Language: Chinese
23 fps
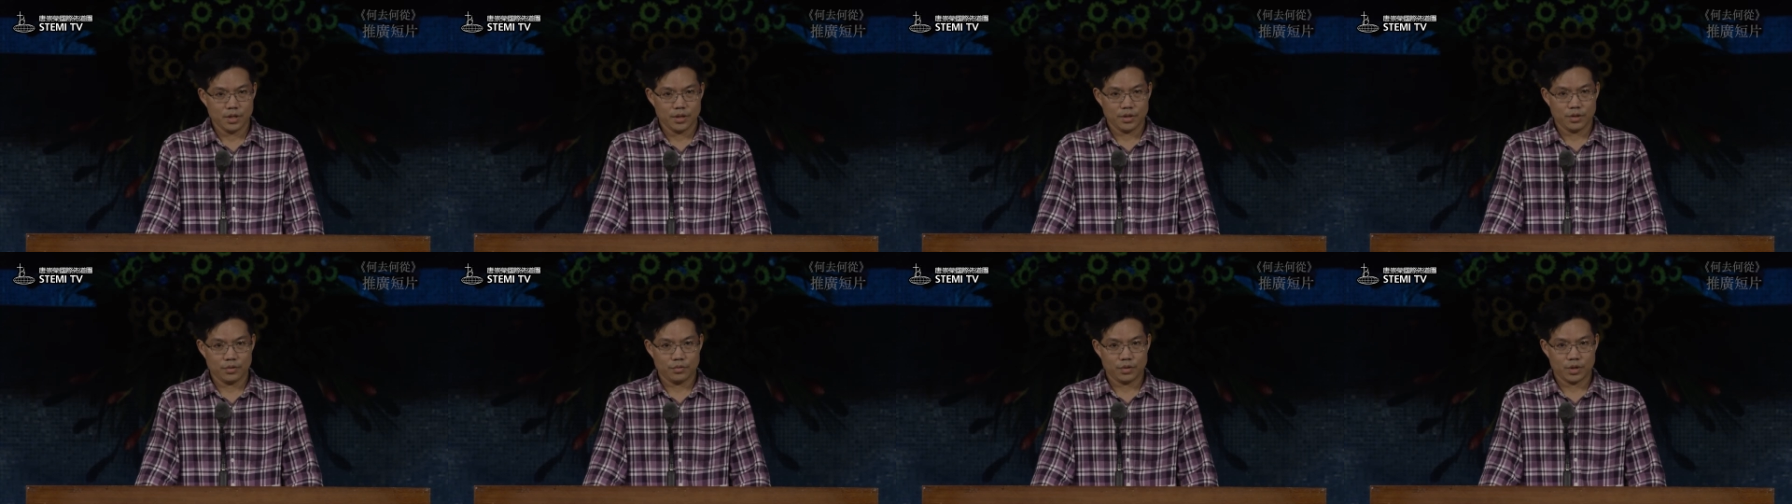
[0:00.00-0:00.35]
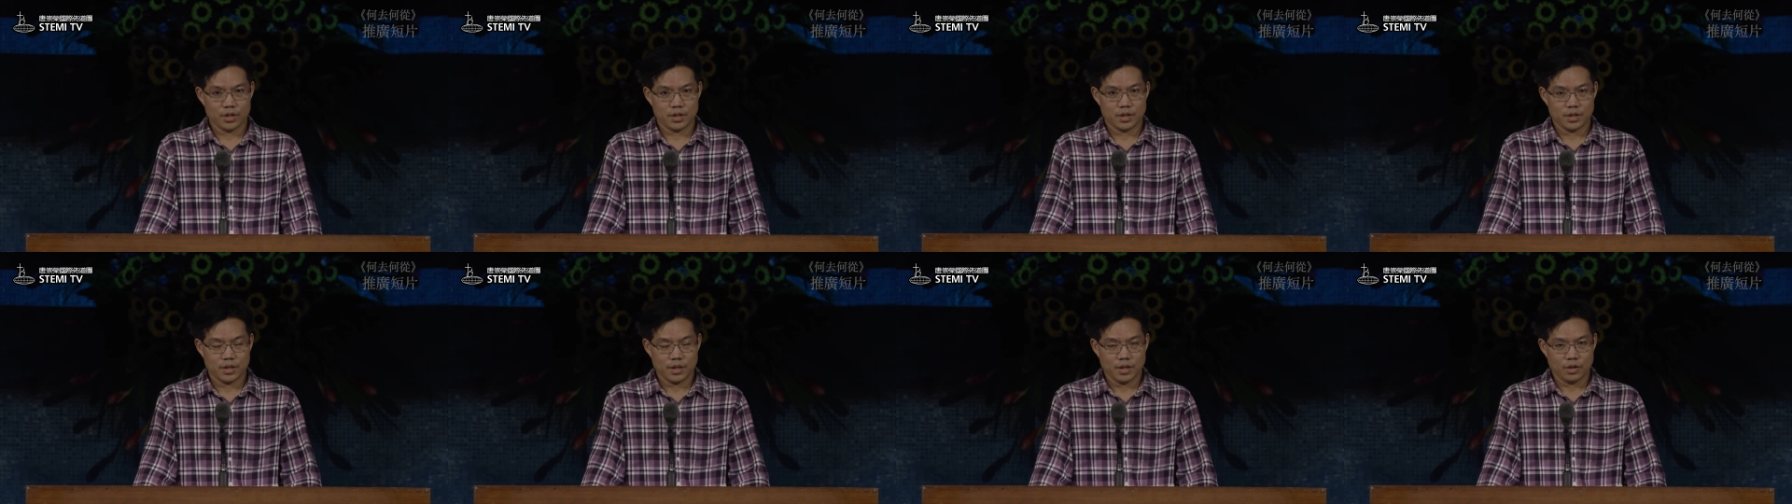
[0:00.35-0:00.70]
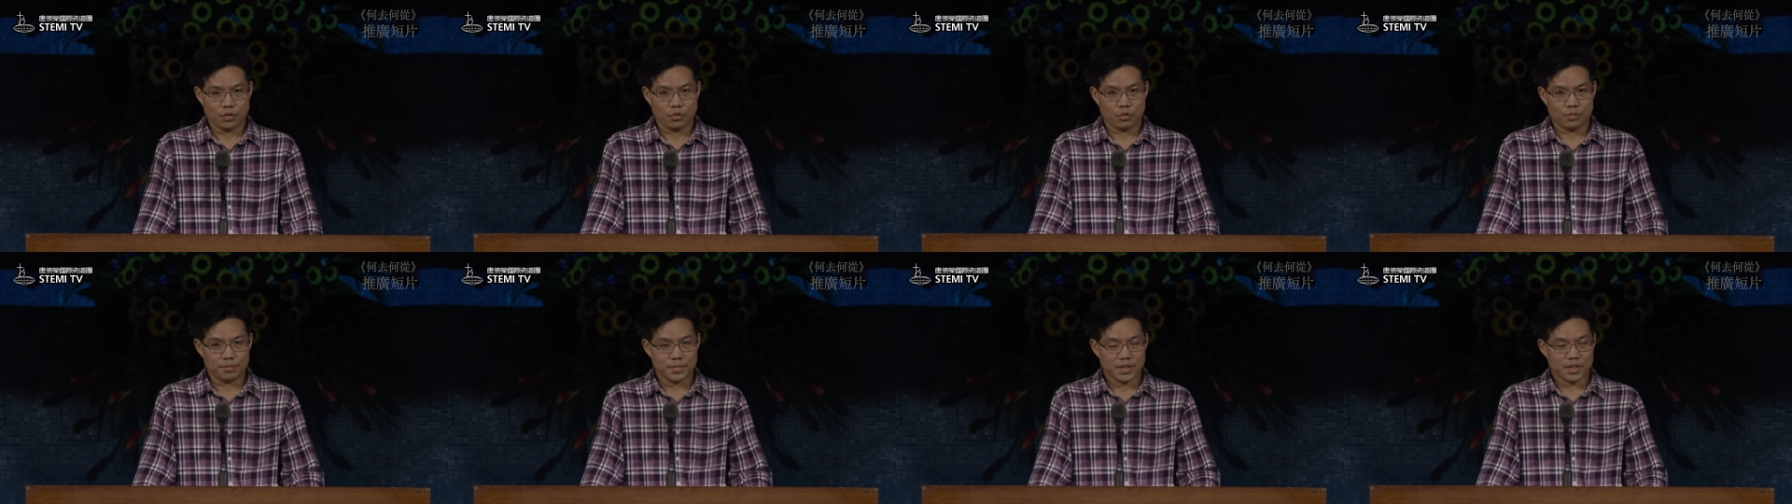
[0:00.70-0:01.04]
因为
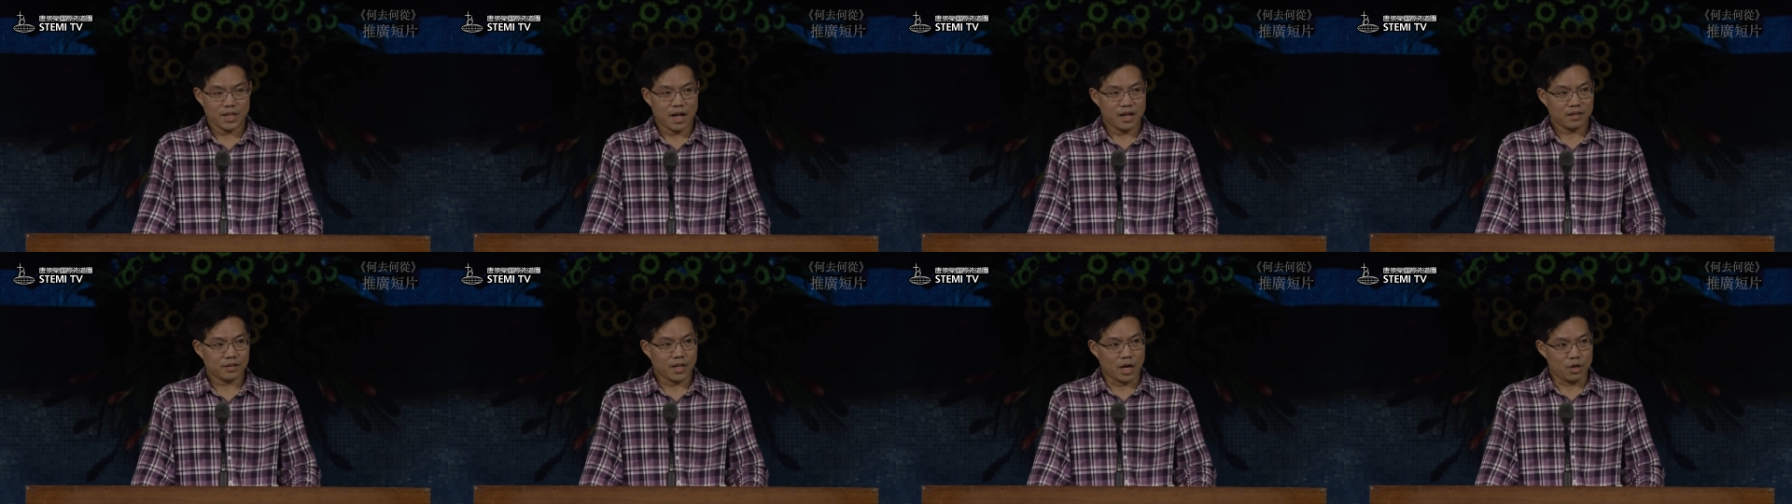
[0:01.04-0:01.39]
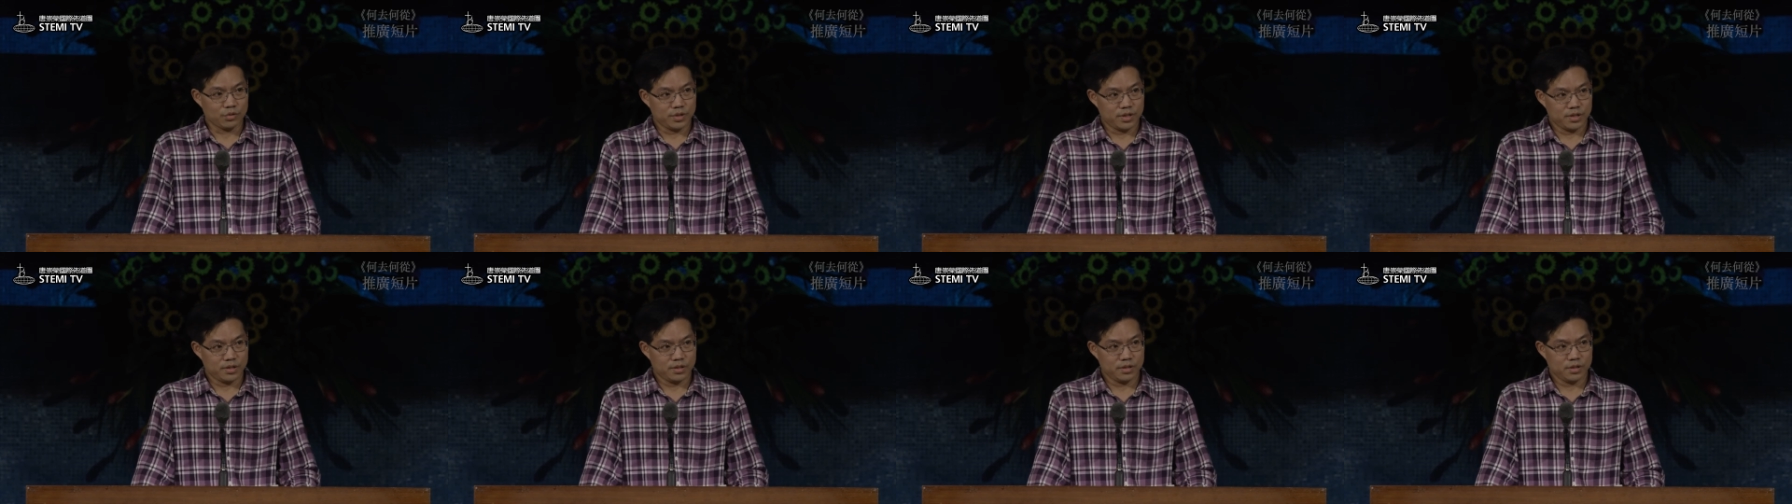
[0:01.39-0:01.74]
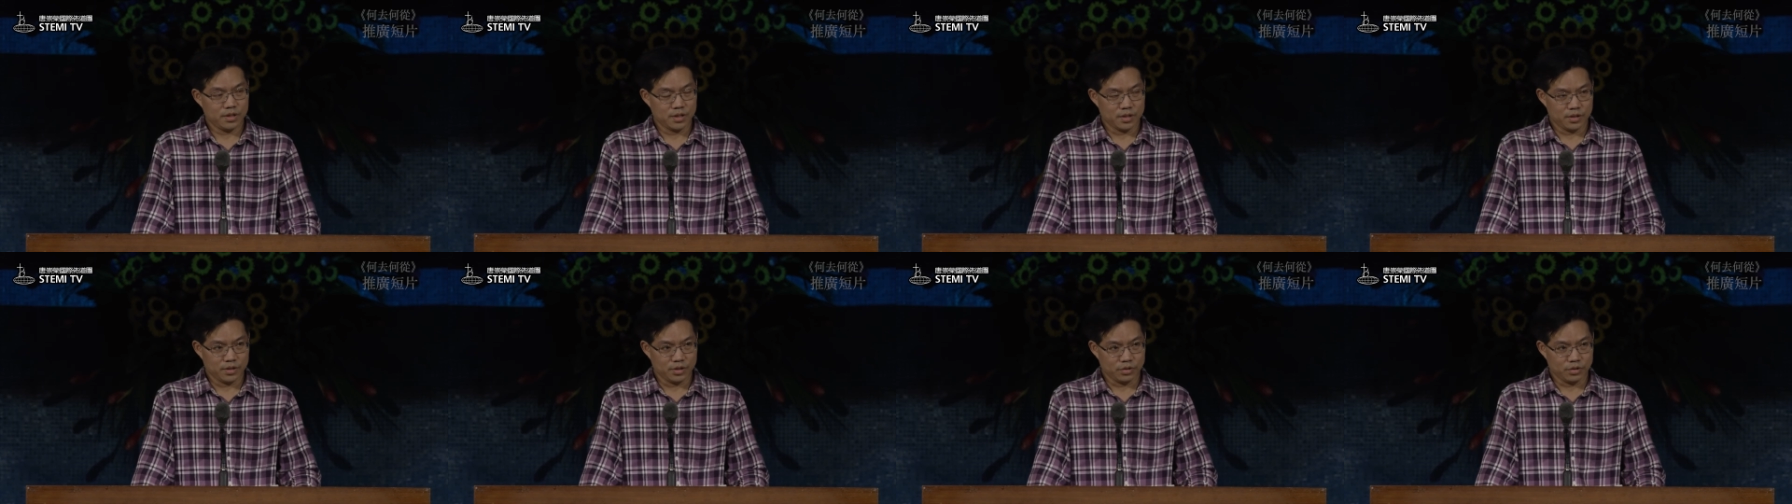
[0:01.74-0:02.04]
我们当导师的，